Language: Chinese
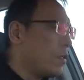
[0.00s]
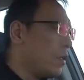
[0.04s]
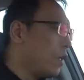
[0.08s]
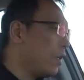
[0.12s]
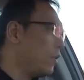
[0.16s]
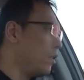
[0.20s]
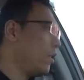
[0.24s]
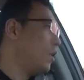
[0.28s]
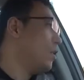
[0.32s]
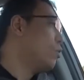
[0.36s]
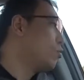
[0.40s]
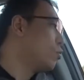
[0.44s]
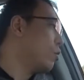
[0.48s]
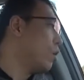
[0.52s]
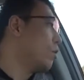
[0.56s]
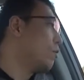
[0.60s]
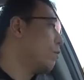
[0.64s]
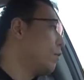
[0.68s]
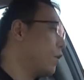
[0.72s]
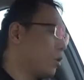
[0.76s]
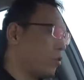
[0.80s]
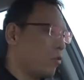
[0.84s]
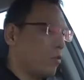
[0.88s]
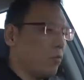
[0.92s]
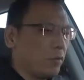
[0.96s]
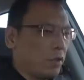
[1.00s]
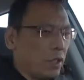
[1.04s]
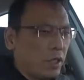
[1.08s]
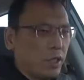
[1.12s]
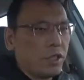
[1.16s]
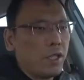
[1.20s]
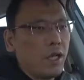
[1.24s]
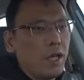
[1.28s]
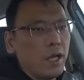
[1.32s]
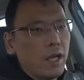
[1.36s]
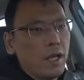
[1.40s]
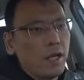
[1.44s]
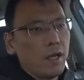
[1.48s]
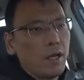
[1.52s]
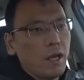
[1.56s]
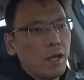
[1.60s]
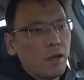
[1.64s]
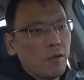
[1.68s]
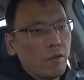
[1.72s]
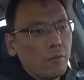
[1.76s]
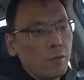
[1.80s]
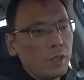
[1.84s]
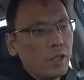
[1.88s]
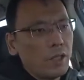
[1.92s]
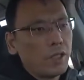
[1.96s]
第一个桩的位置，我们停下来了。
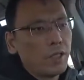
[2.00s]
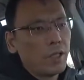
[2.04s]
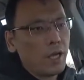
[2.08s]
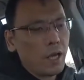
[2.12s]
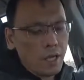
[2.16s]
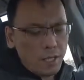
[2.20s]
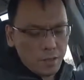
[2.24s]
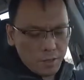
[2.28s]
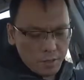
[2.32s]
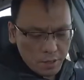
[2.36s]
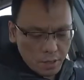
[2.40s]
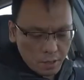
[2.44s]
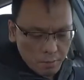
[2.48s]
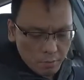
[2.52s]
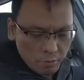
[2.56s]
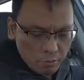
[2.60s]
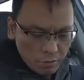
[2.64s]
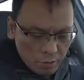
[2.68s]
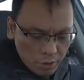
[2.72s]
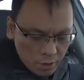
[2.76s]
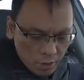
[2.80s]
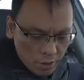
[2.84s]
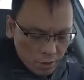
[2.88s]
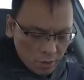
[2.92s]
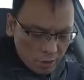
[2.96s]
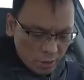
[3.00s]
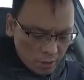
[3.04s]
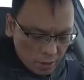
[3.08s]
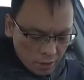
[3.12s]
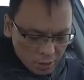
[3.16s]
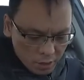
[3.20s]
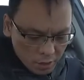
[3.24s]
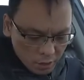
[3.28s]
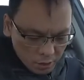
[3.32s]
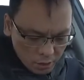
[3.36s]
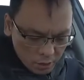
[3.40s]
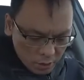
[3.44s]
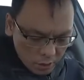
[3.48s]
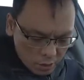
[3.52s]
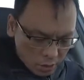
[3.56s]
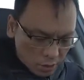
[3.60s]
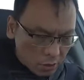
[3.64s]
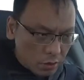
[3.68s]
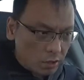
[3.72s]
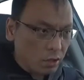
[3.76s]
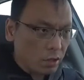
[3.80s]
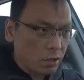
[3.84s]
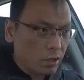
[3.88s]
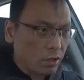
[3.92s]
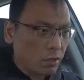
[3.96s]
我们可以看一下目前这台车型整
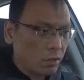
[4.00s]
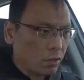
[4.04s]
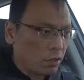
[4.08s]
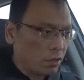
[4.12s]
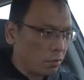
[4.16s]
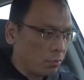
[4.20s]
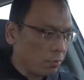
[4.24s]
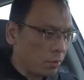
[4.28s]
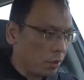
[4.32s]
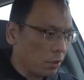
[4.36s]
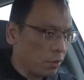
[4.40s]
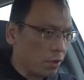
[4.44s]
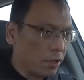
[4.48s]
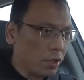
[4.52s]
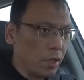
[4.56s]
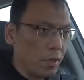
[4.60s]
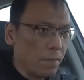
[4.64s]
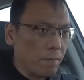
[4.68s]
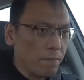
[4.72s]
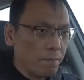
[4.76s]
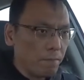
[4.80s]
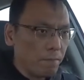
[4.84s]
体的这个表现。